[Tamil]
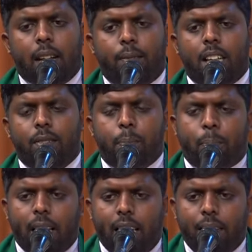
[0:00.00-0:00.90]
எவ்வளவு
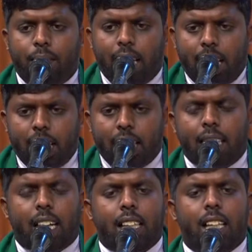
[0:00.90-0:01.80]
பெரிய
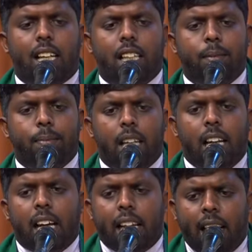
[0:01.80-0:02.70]
விடயங்கள் நடந்தாலும்
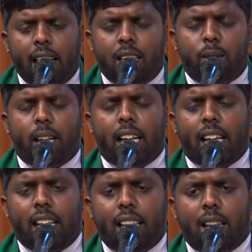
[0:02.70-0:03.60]
என்னுடைய
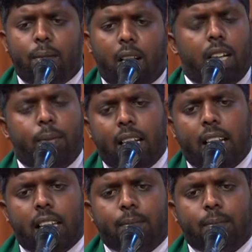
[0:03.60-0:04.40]
இந்த வாழ்விலே